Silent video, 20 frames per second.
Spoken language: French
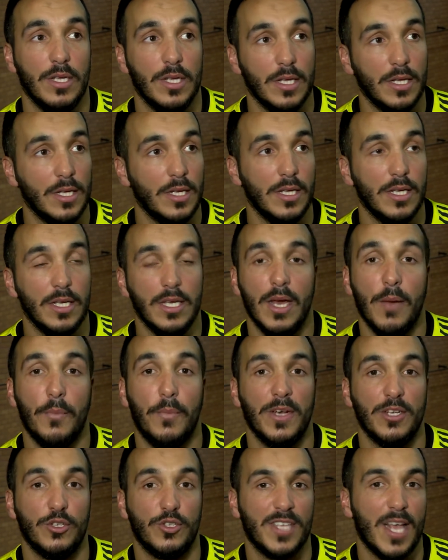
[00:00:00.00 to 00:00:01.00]
il n'y a
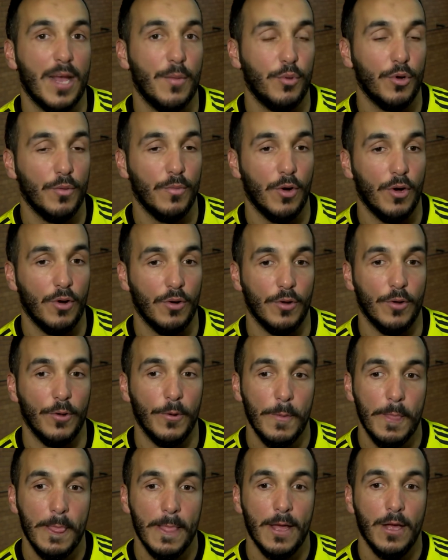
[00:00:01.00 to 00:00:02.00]
pas simplement,
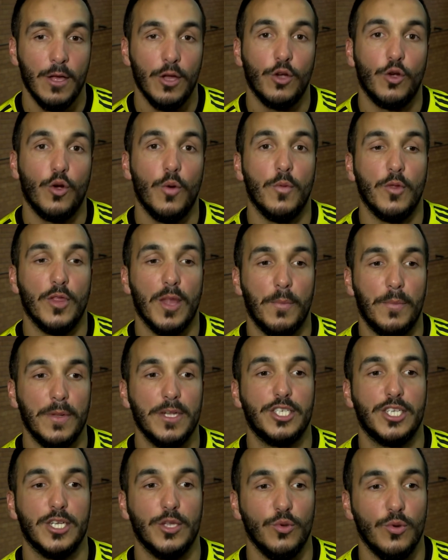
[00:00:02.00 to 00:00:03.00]
euh, comme on
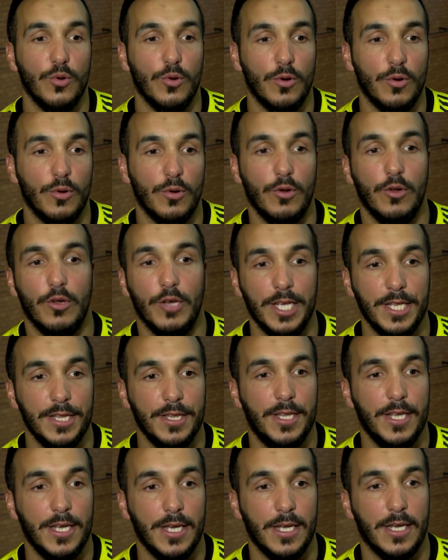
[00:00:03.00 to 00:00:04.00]
appelle chez nous, le
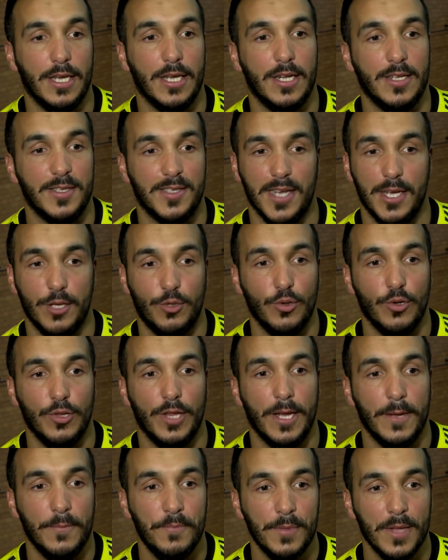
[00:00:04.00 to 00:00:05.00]
hindi et les
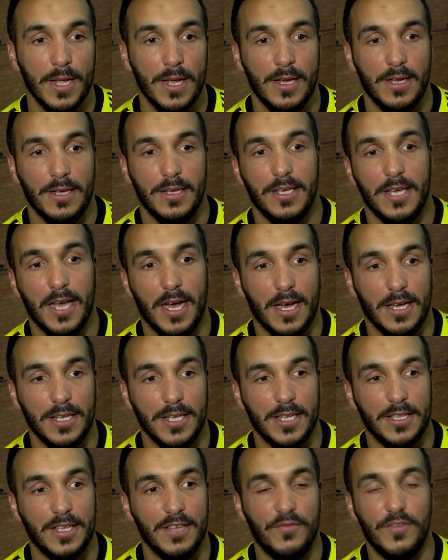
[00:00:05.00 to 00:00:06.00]
zaitoun. Hein. Il, y a,
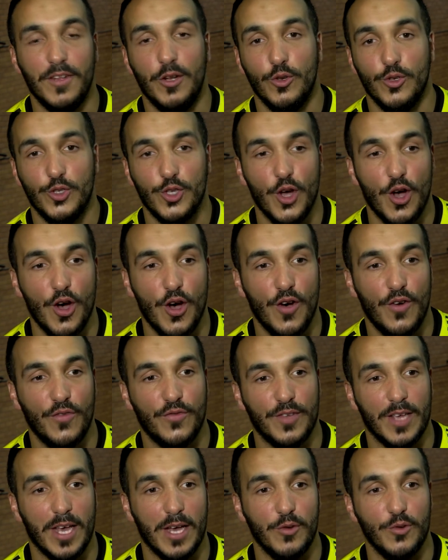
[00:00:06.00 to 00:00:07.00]
il y, a, des
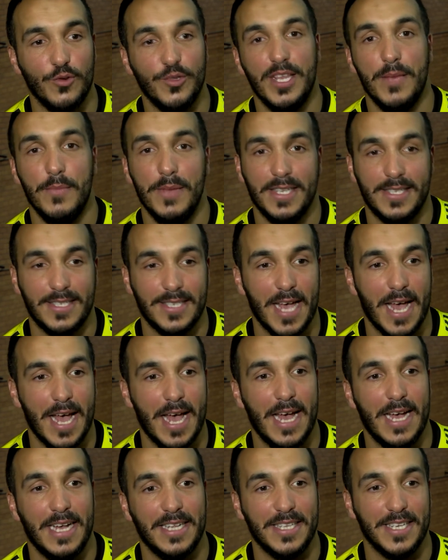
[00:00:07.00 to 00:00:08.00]
philosophes, il y a eu des
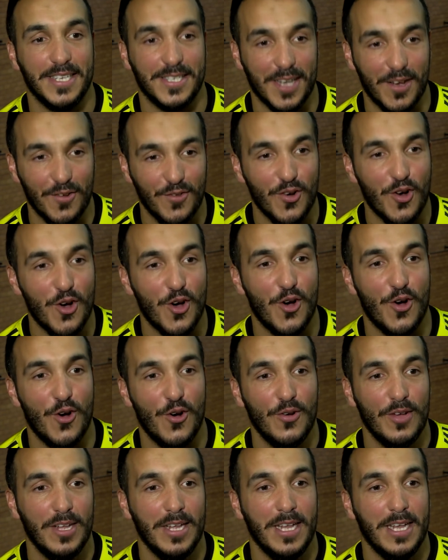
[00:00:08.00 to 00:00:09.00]
médecins, des
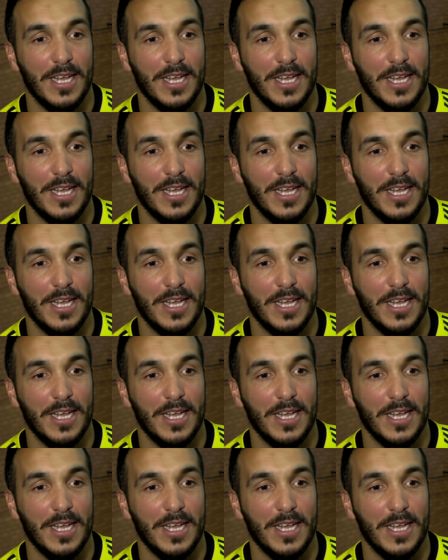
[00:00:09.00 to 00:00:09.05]
savants,